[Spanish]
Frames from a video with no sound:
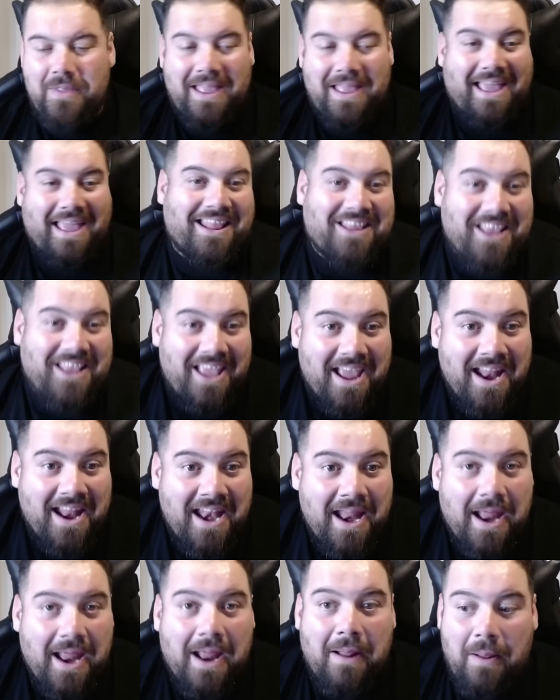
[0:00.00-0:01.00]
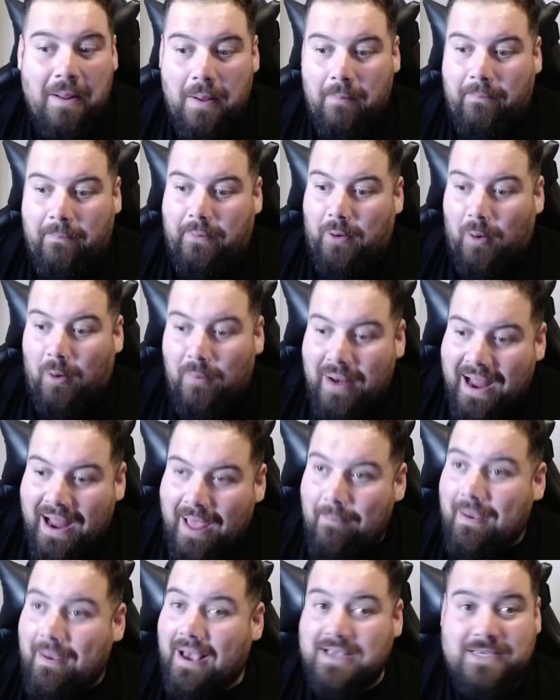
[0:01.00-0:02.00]
que tiene
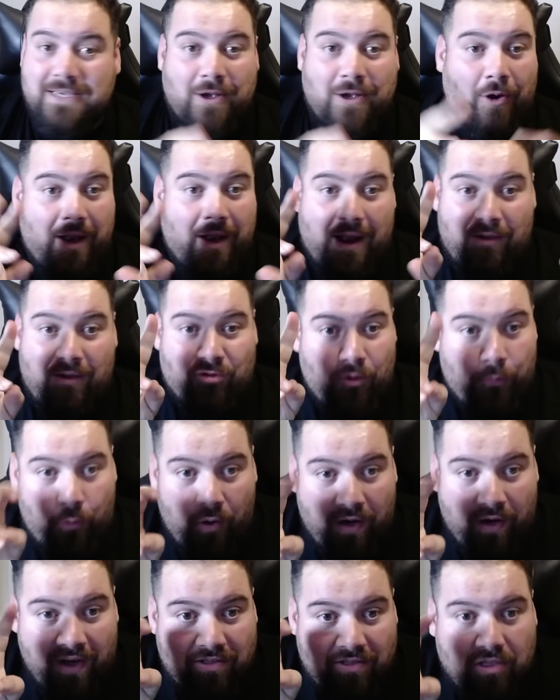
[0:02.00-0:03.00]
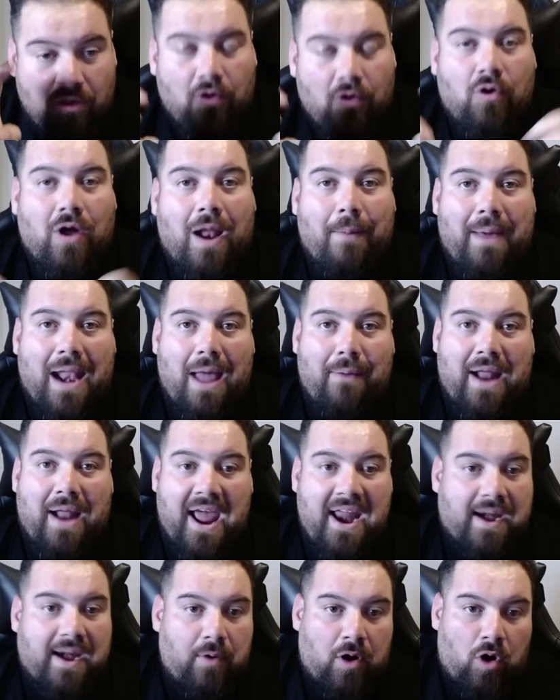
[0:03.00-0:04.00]
problemas con el supuesto, con la
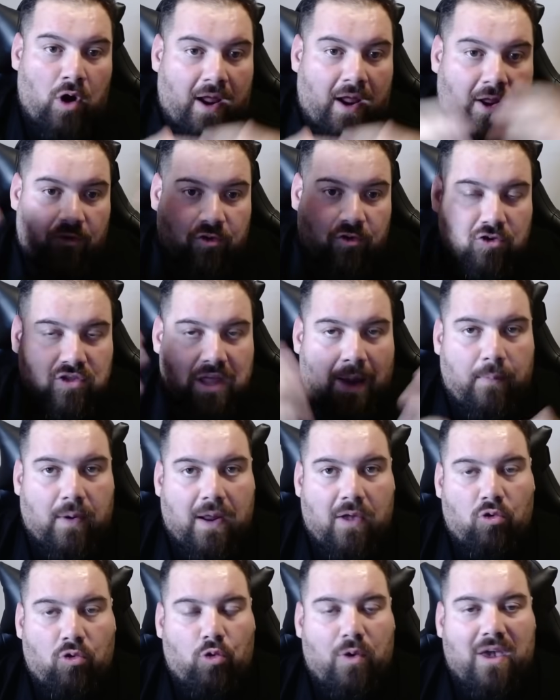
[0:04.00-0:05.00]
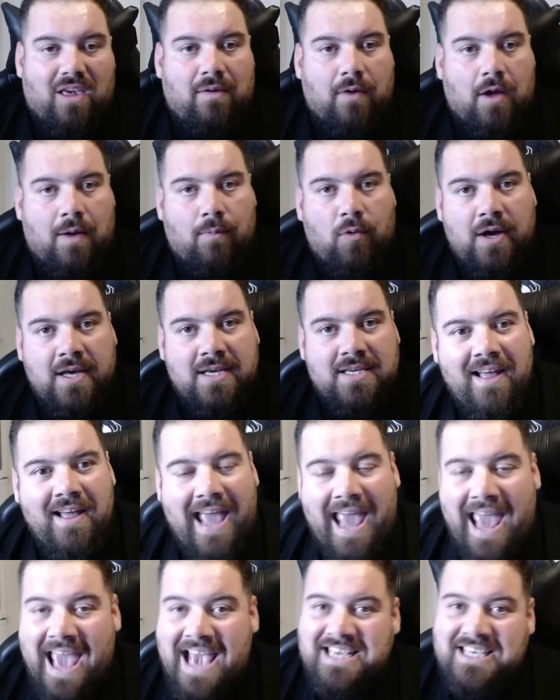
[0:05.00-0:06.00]
palabra R, porque no la soltar porque YouTube ya sabe cómo es,
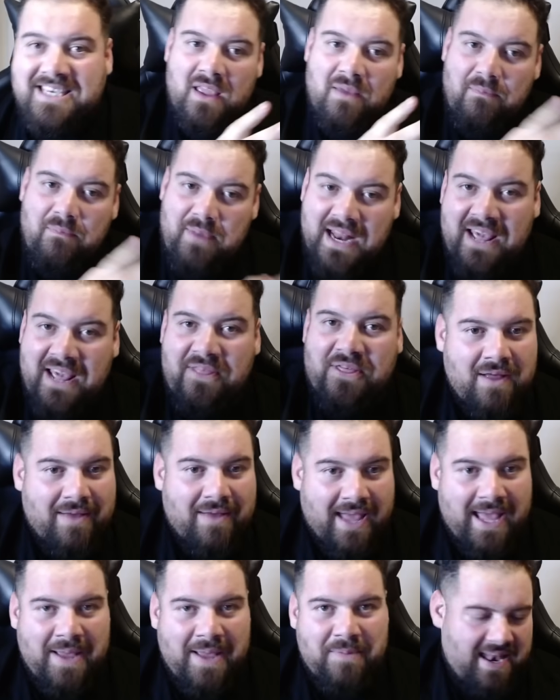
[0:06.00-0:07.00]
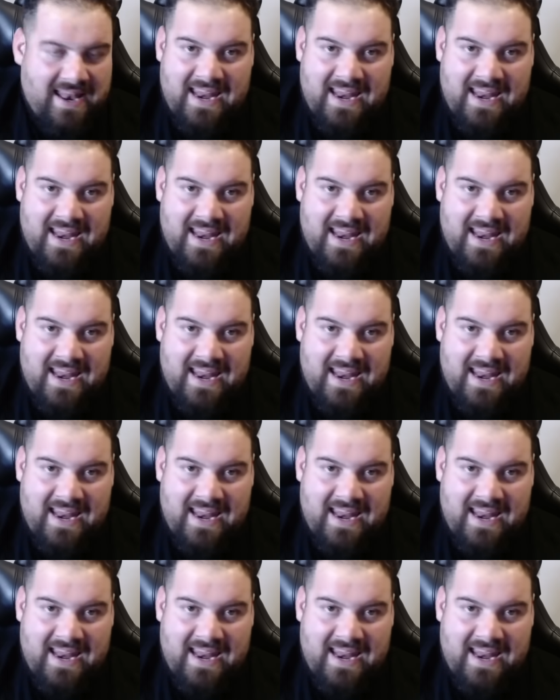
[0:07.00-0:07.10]
es Vinicius, ¿eh?